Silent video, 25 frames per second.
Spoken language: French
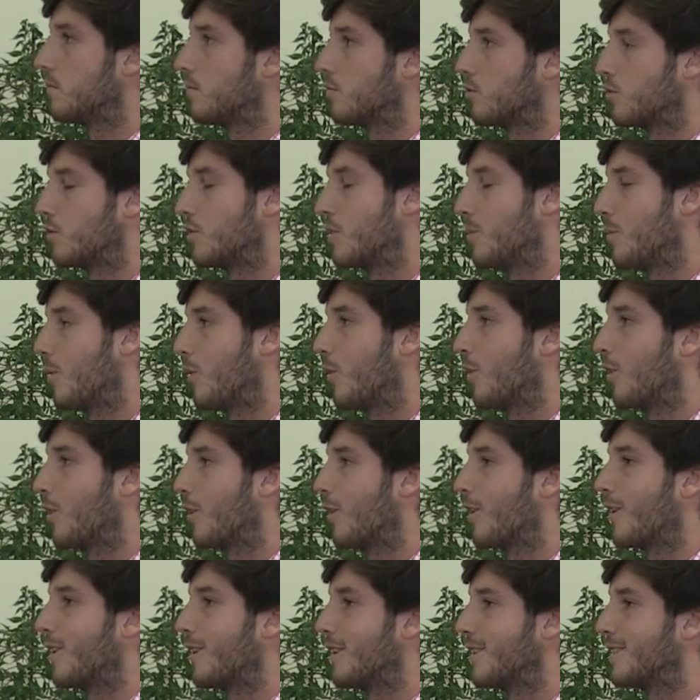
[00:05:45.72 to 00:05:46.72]
je ne sais pas
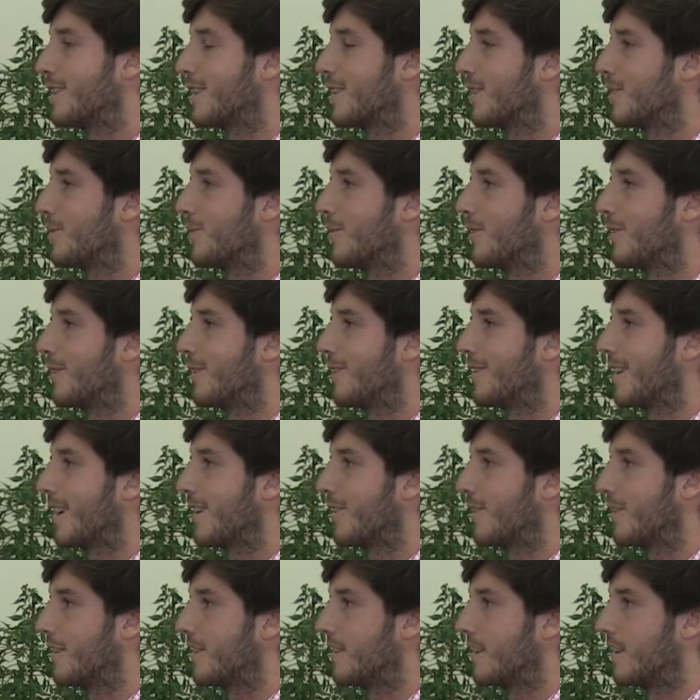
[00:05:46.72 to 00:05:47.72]
encore euh, exactement euh, vers
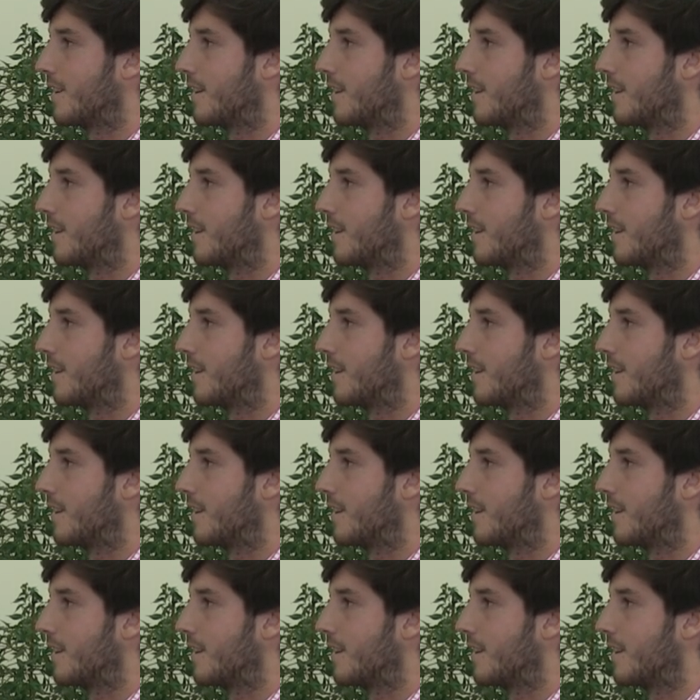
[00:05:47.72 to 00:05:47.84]
quoi.